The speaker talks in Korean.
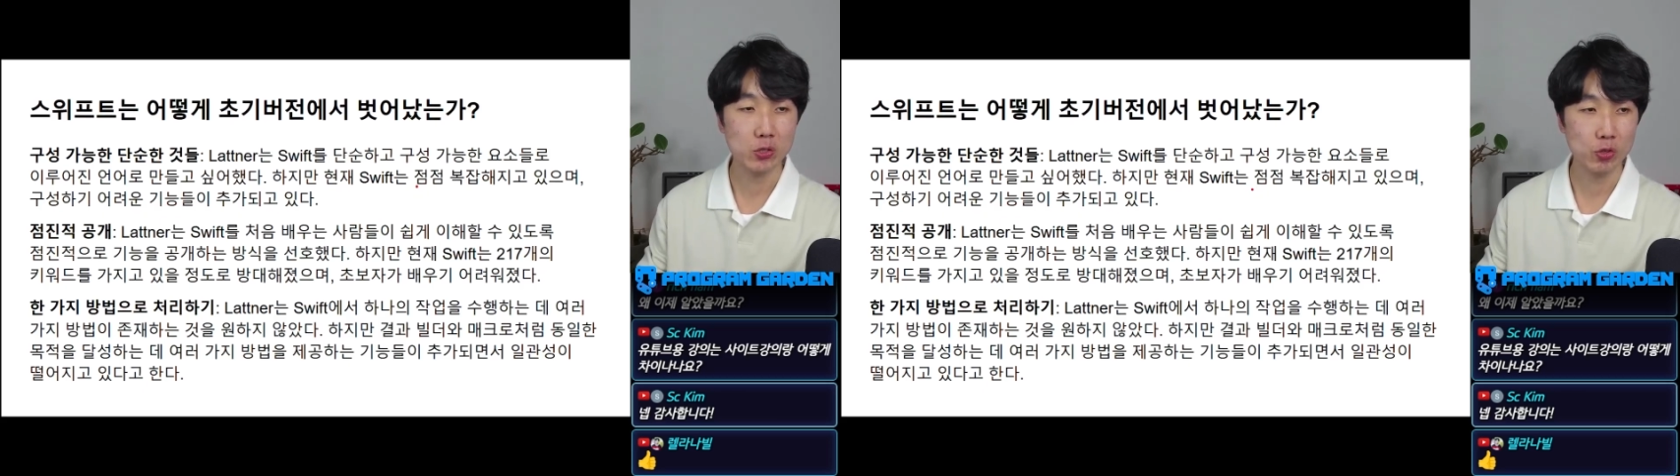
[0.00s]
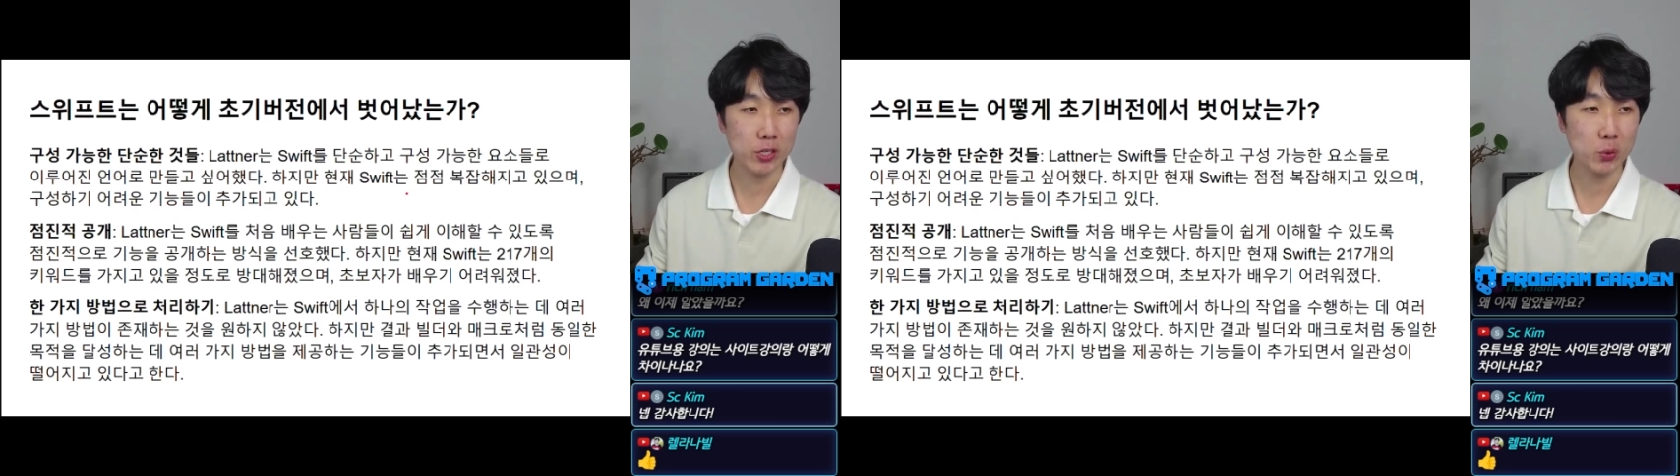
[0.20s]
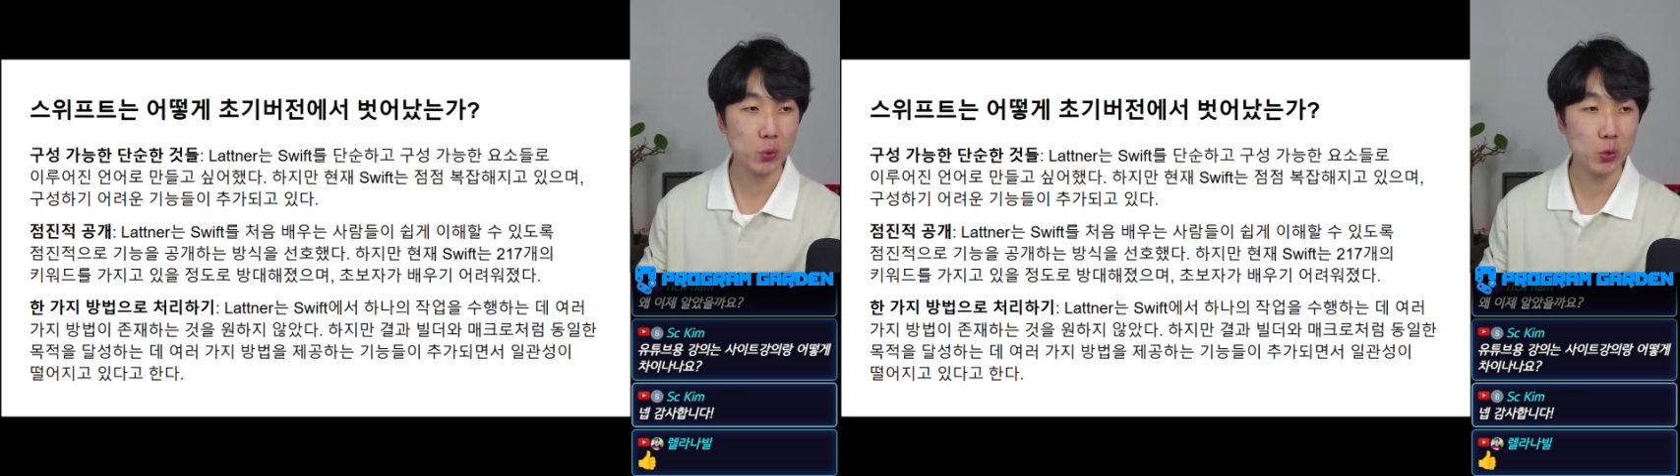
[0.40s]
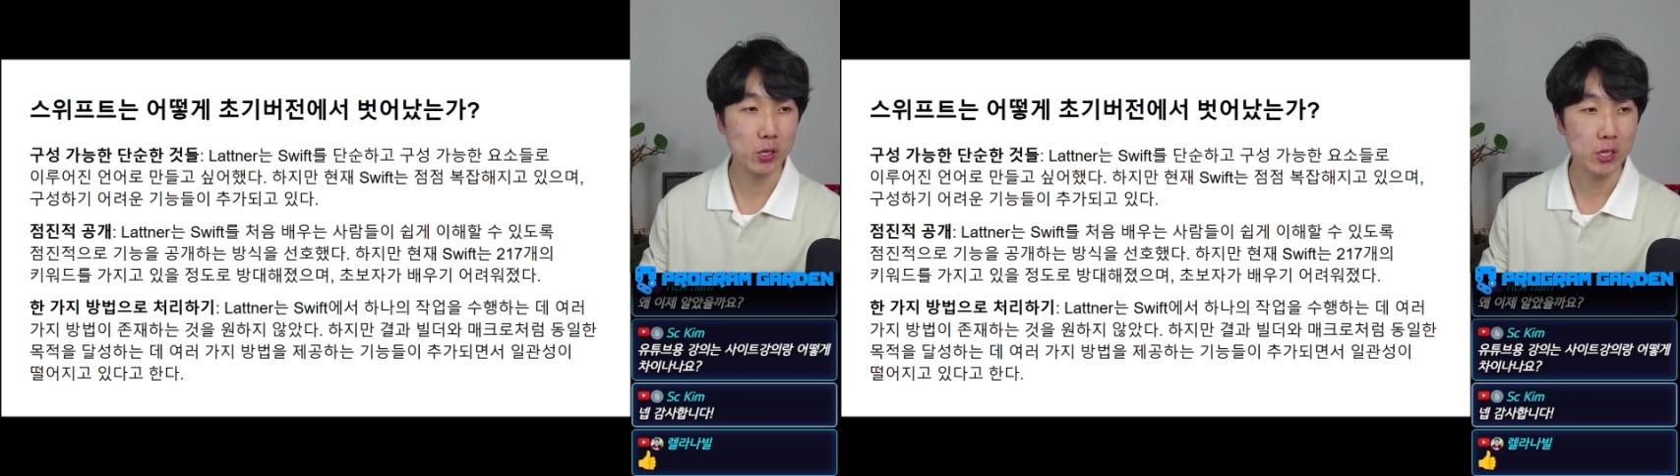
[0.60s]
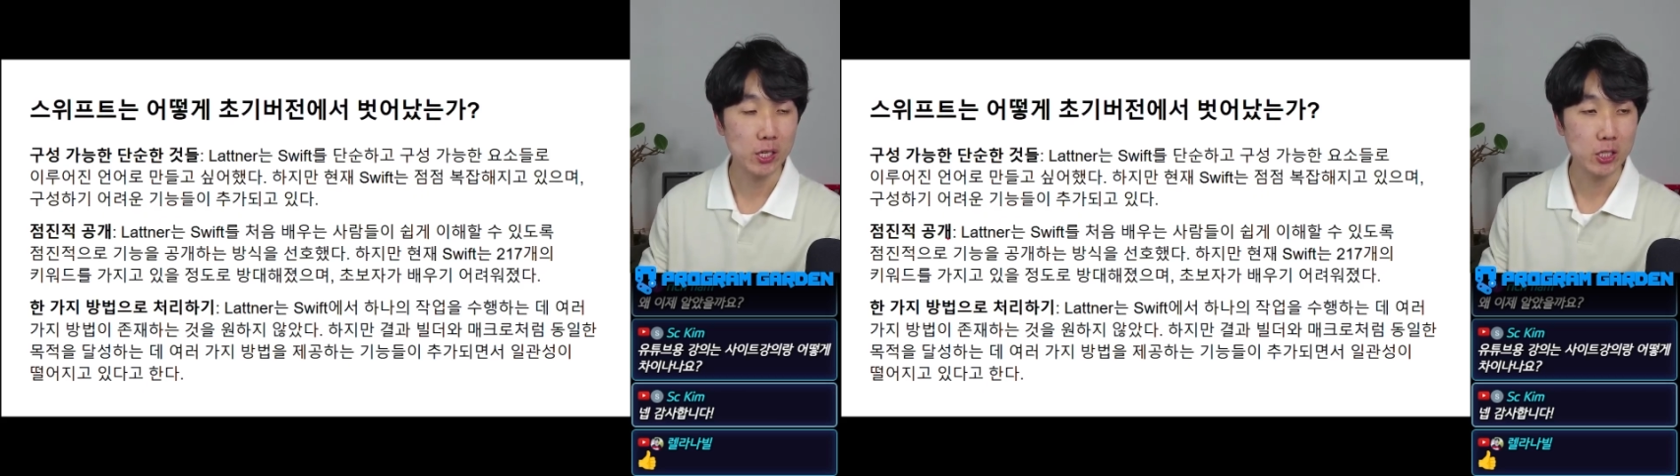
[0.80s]
추가되고 있고,
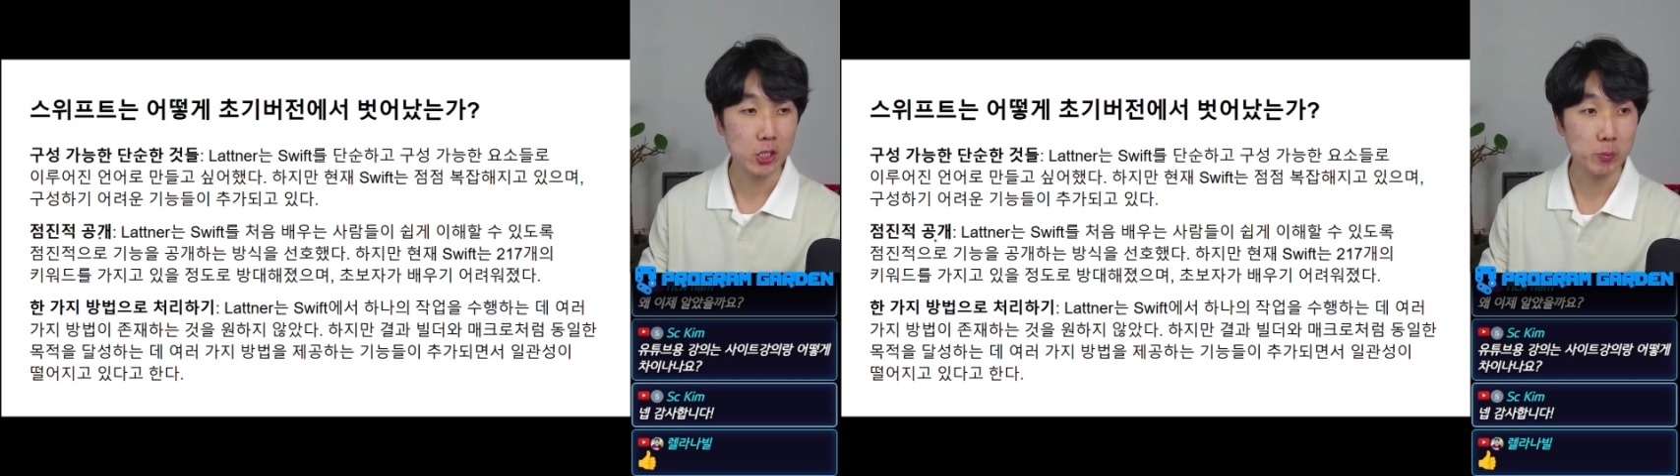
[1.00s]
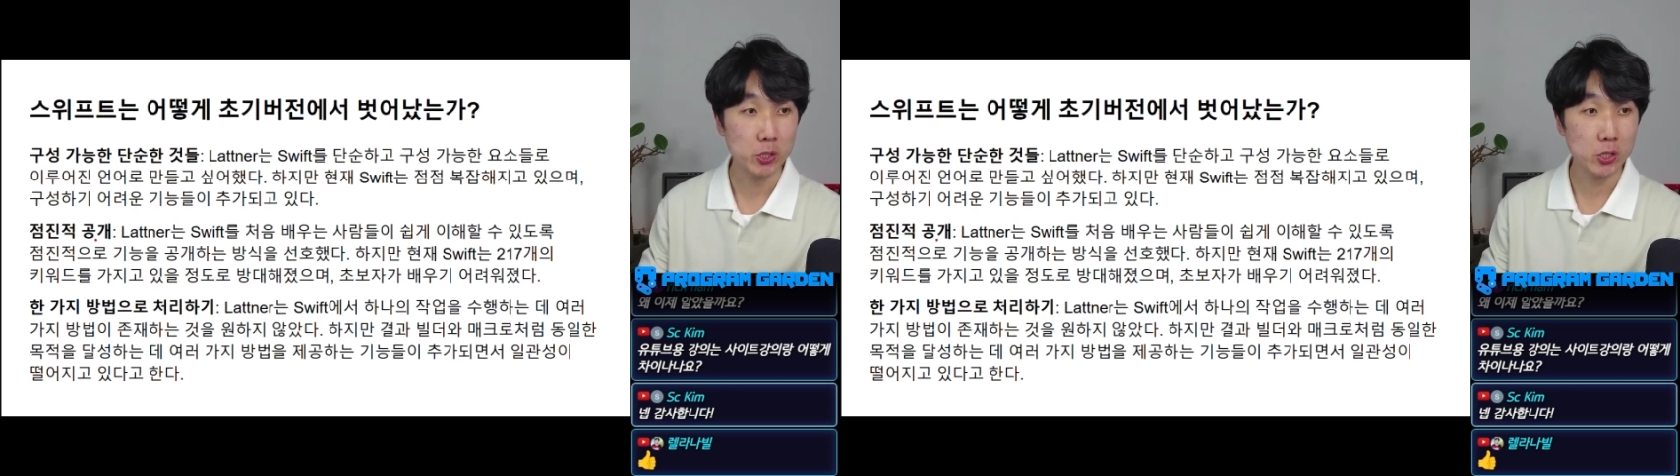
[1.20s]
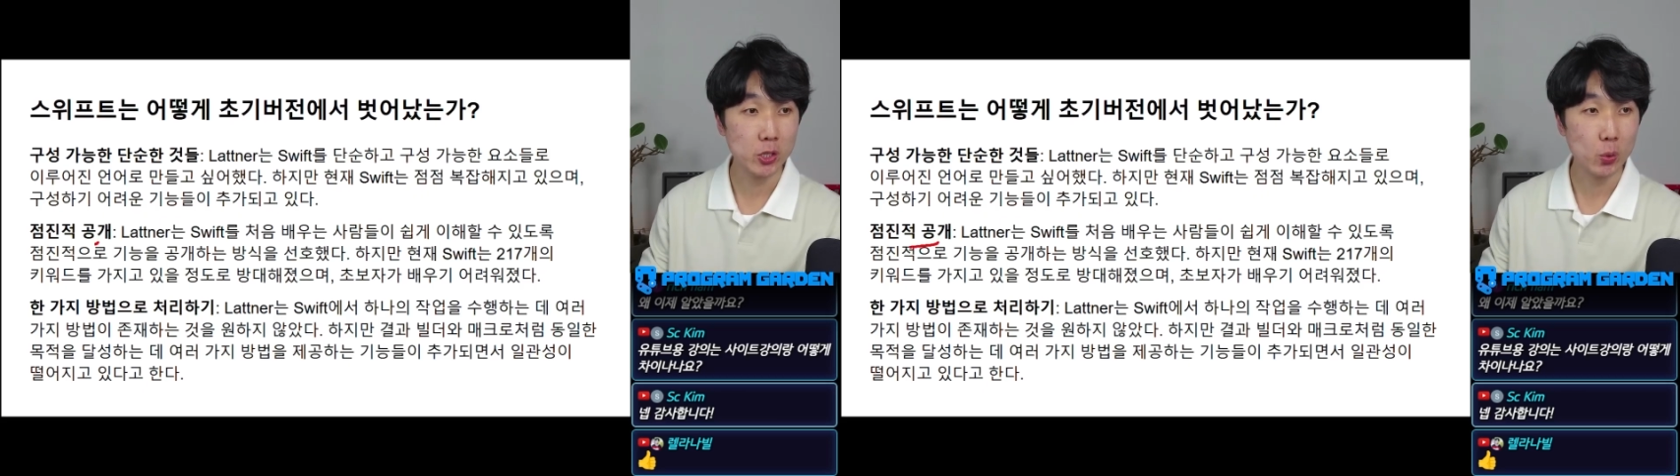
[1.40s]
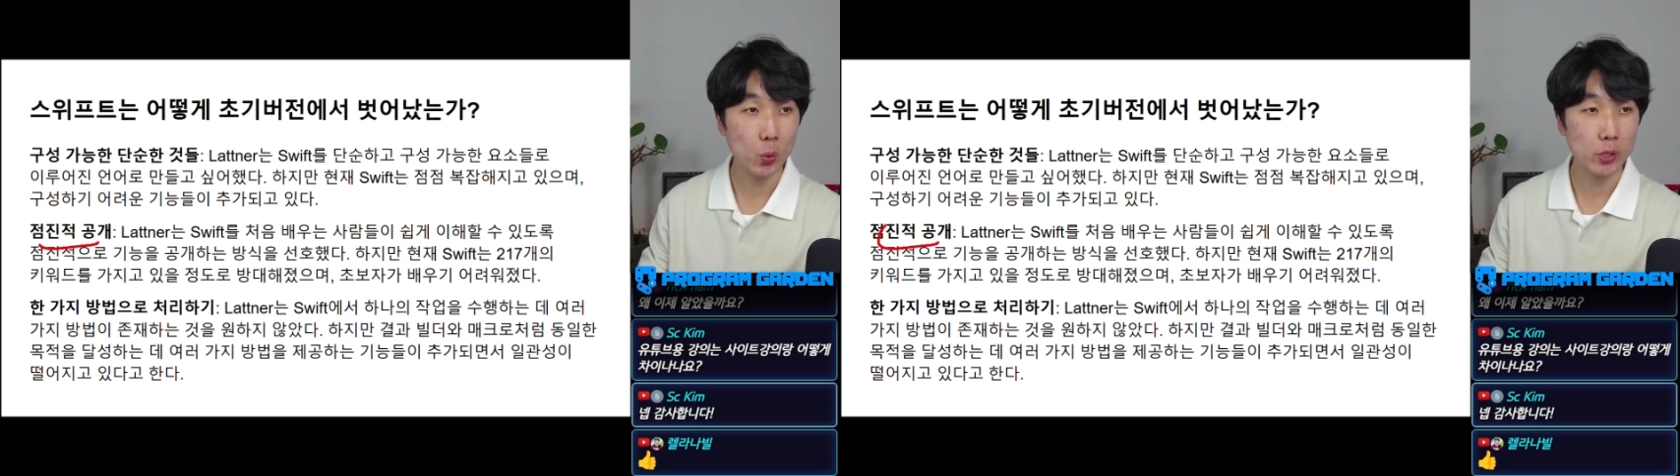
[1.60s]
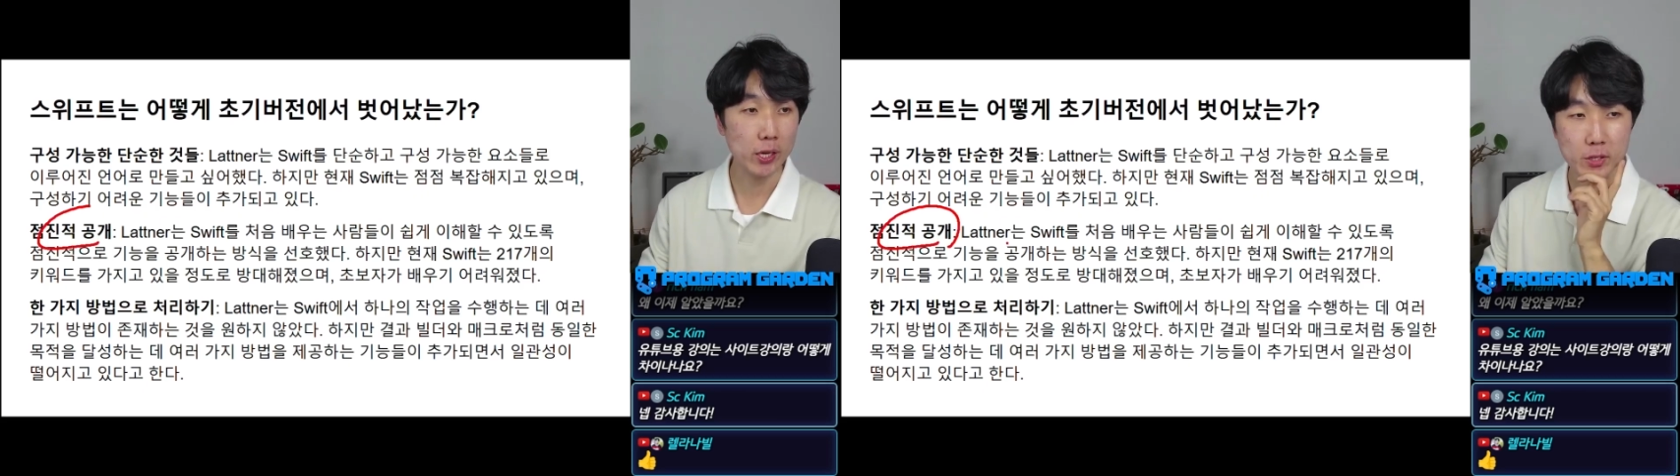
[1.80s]
점진적인
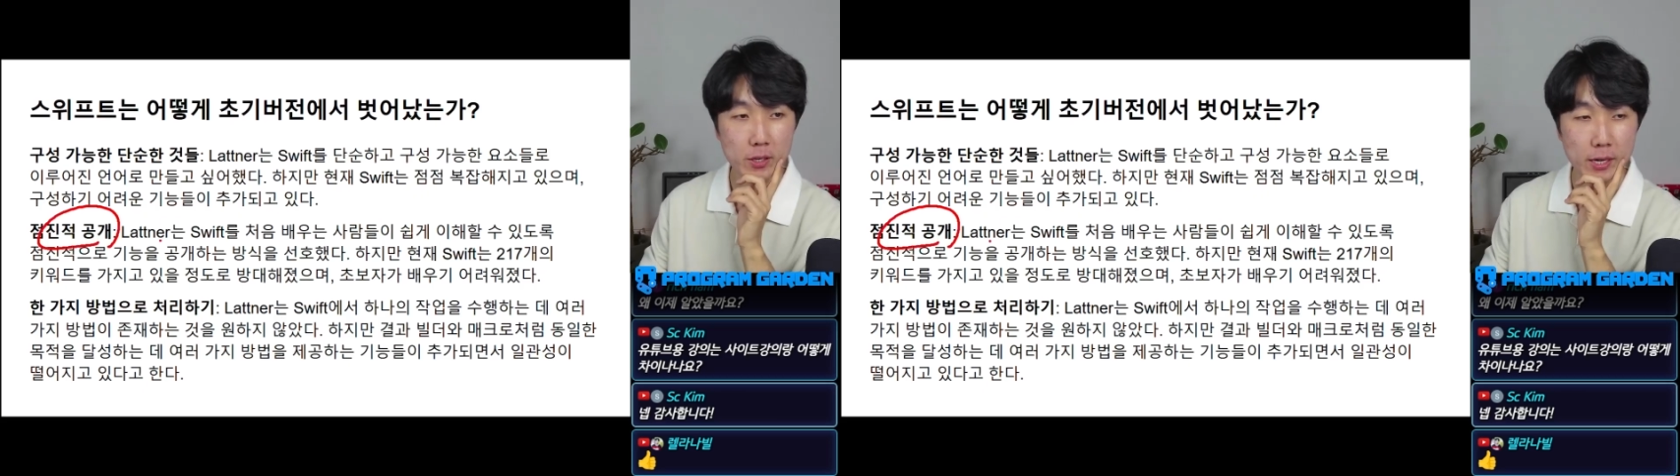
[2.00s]
공개.